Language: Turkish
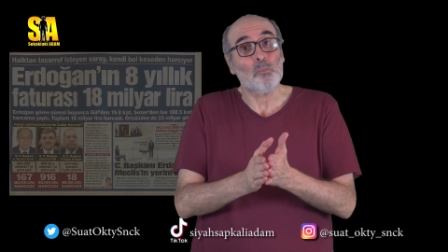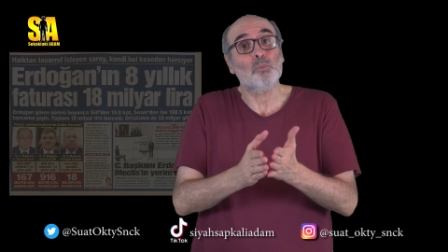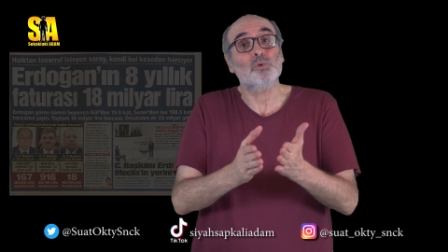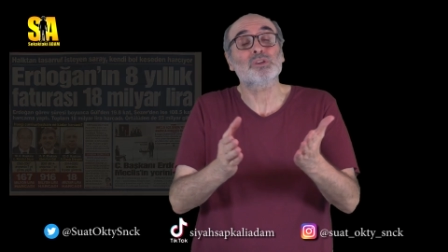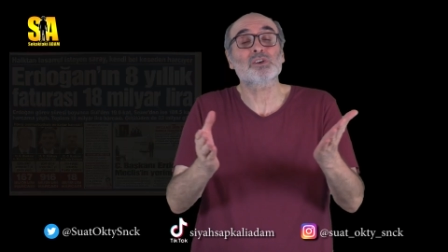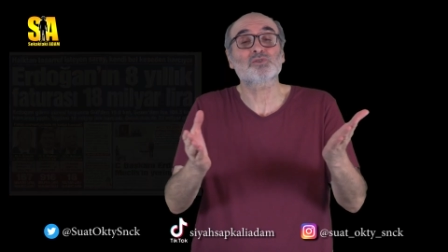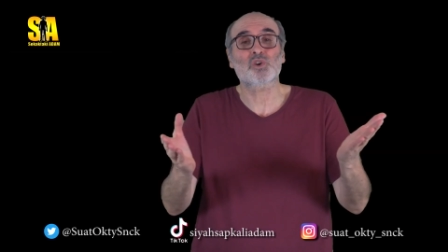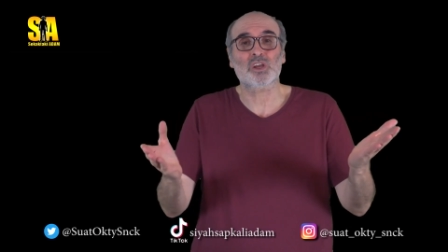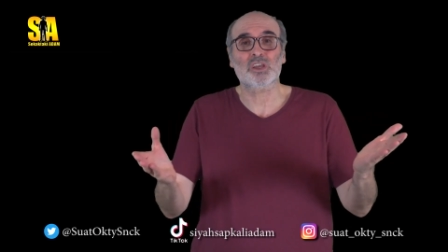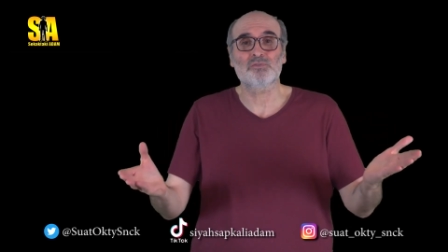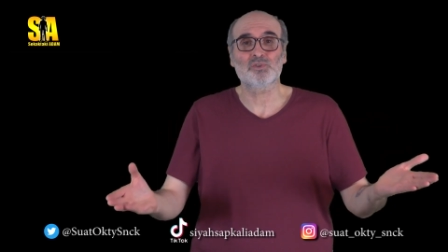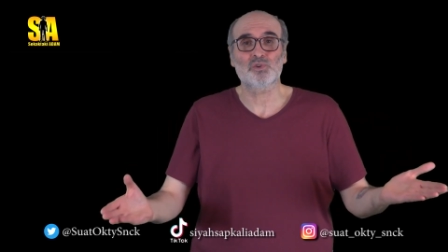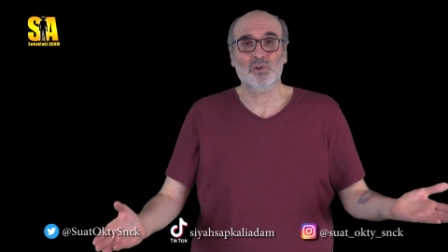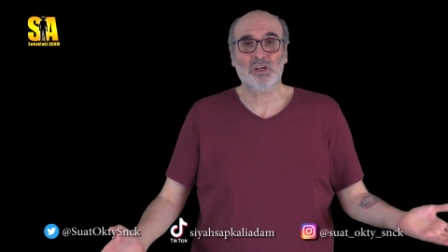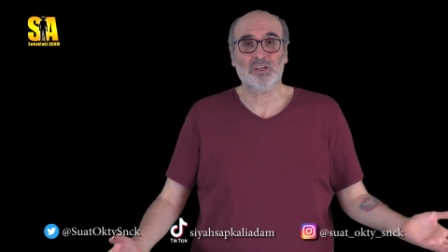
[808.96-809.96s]
bundan sonraki
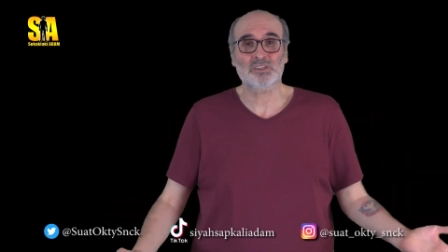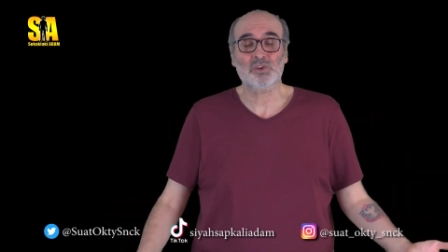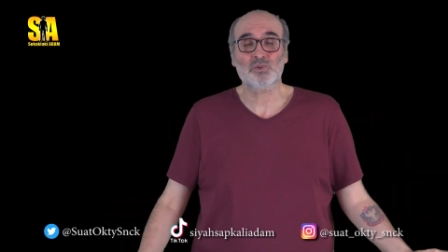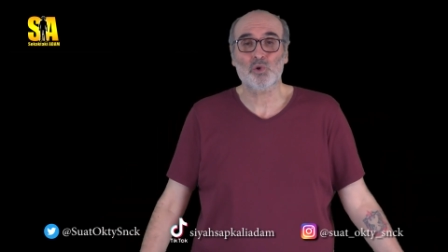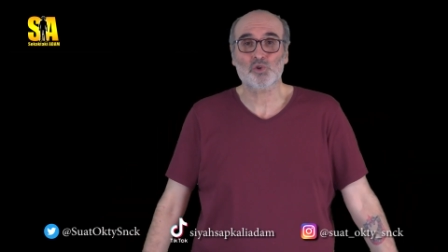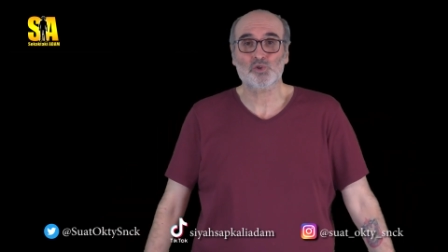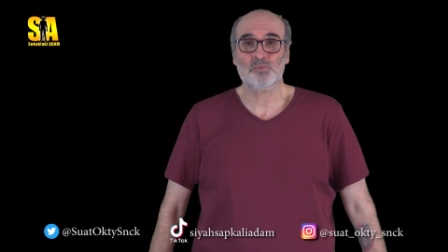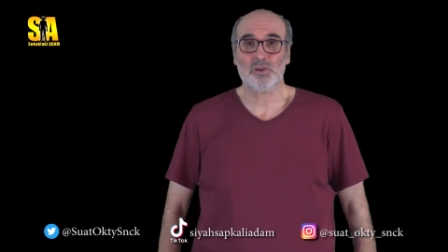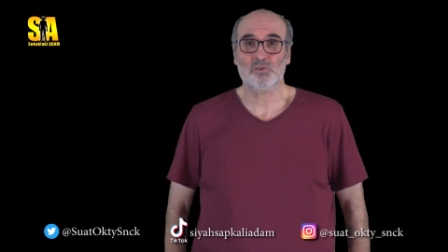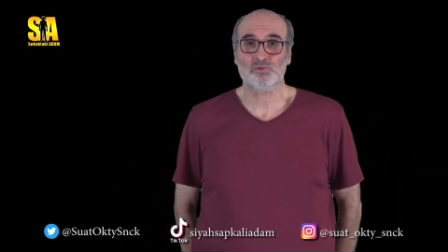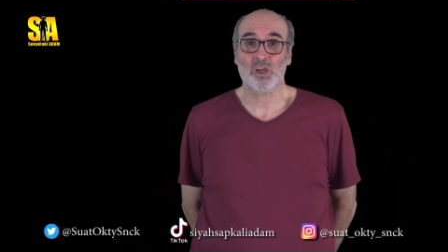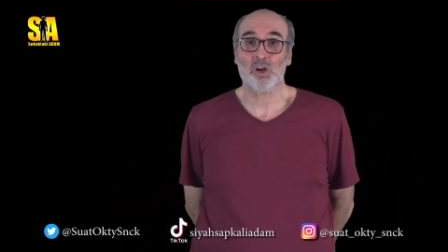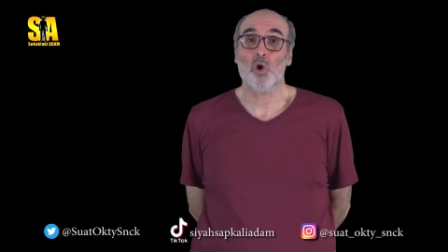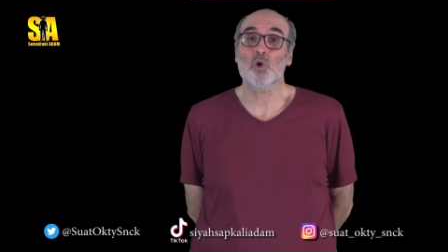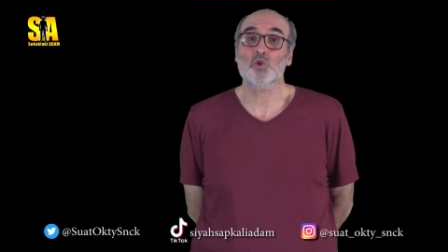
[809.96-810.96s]
videolarda görüşmek
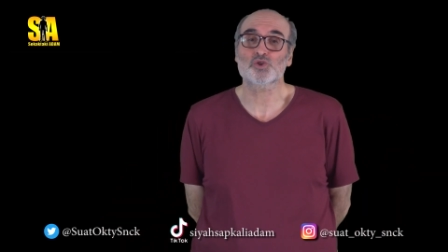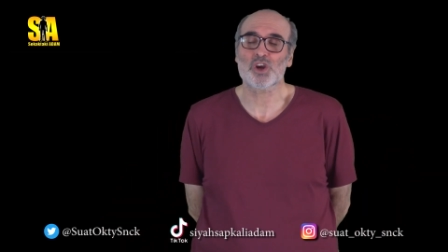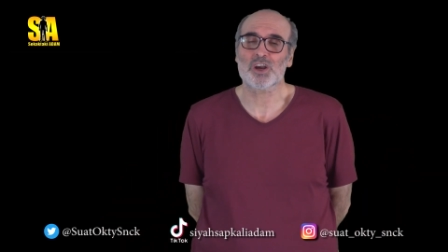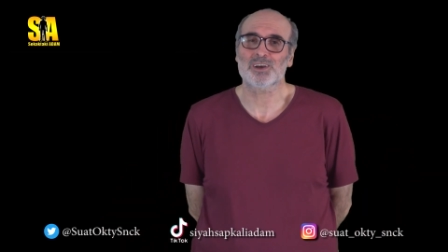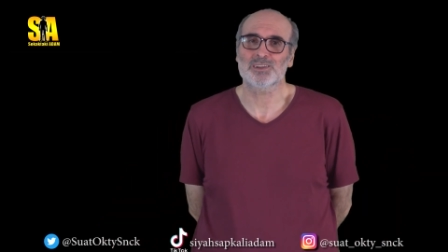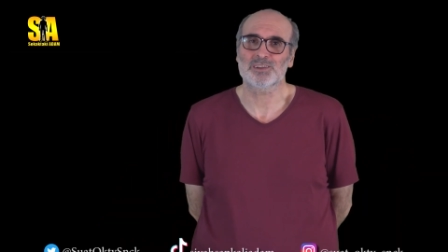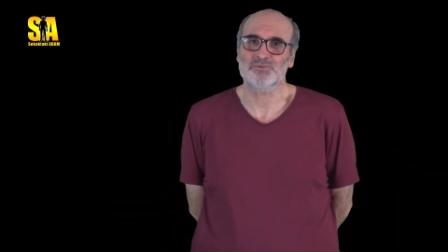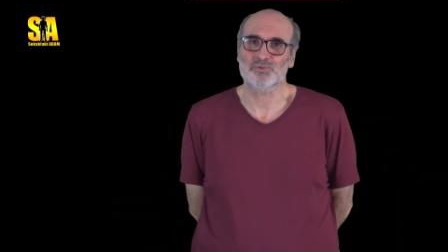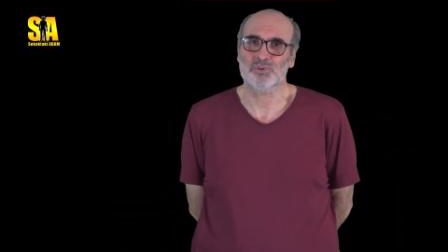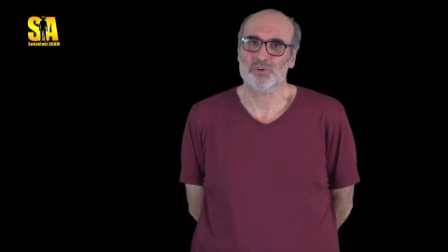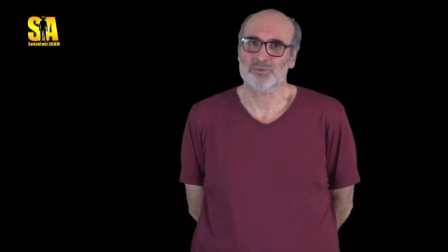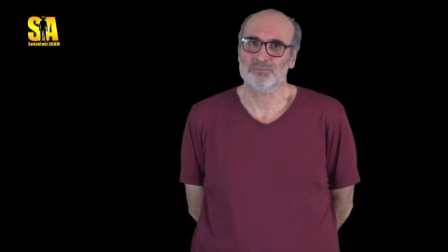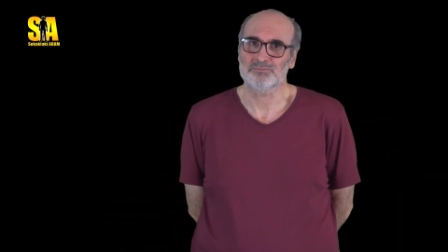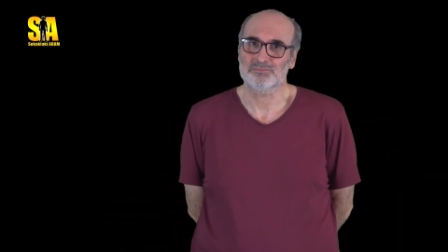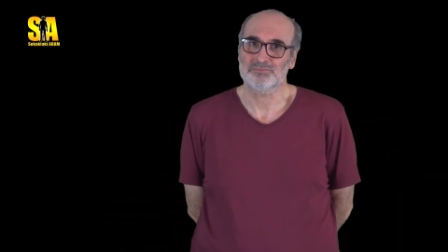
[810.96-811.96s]
üzere hoşçakalın
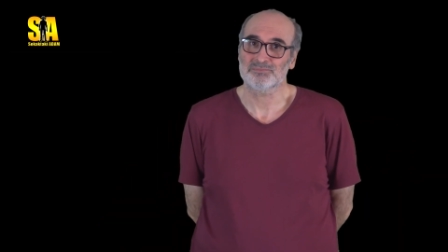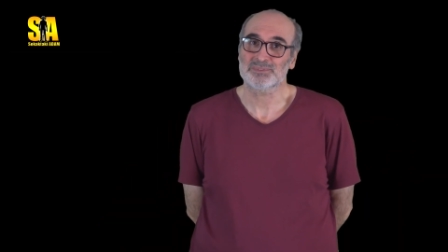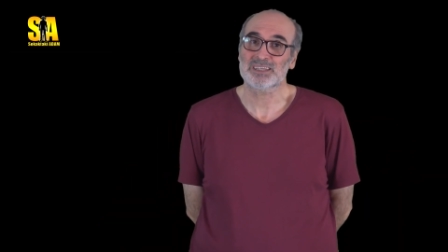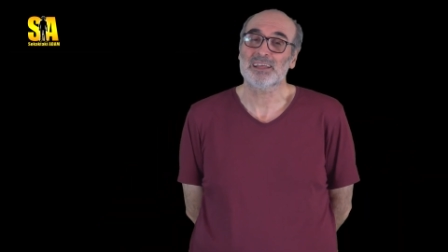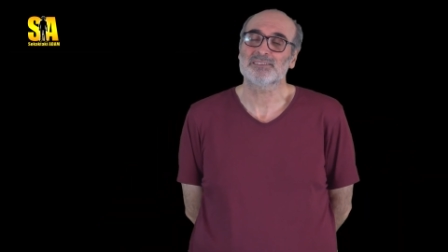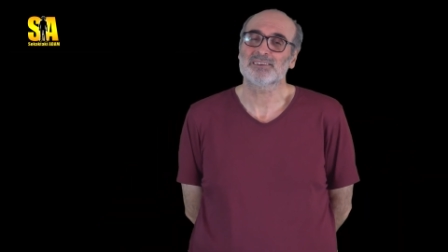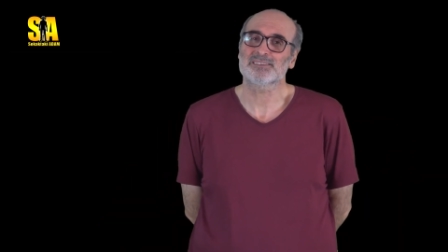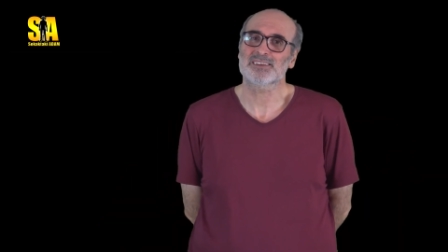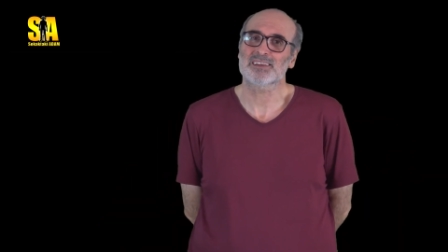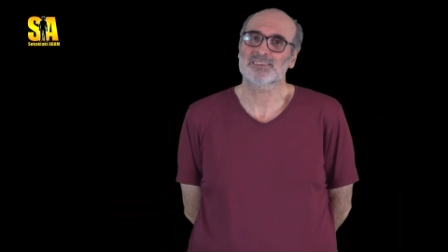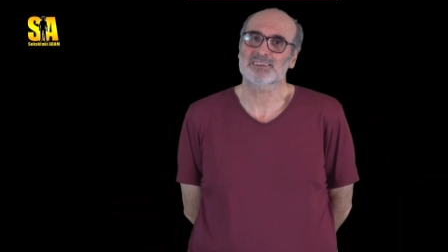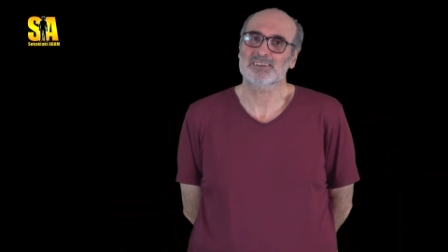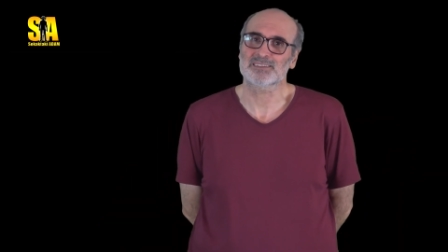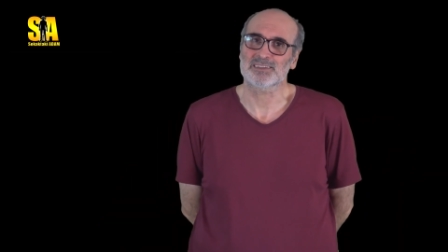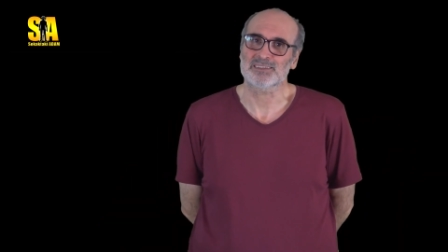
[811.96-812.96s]
diyorum. Kendinize dikkat